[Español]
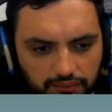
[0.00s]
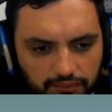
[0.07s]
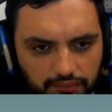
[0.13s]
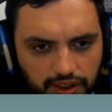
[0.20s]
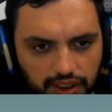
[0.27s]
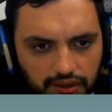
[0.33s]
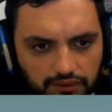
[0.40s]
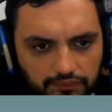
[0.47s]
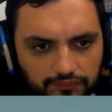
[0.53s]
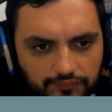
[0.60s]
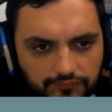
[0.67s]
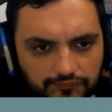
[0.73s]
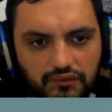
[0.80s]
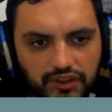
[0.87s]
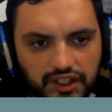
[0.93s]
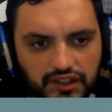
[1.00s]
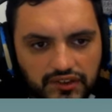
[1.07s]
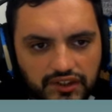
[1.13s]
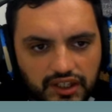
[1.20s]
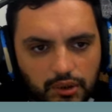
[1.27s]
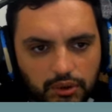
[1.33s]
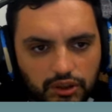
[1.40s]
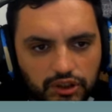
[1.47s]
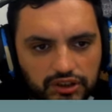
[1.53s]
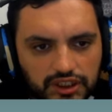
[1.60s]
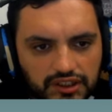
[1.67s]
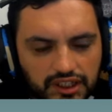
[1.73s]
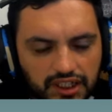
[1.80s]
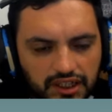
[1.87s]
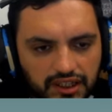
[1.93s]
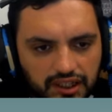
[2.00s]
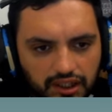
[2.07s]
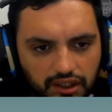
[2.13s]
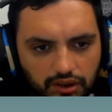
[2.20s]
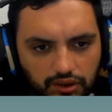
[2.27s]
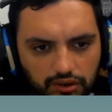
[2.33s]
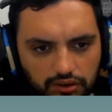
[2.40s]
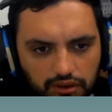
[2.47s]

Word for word: Bien, fíjense que cuando está tildado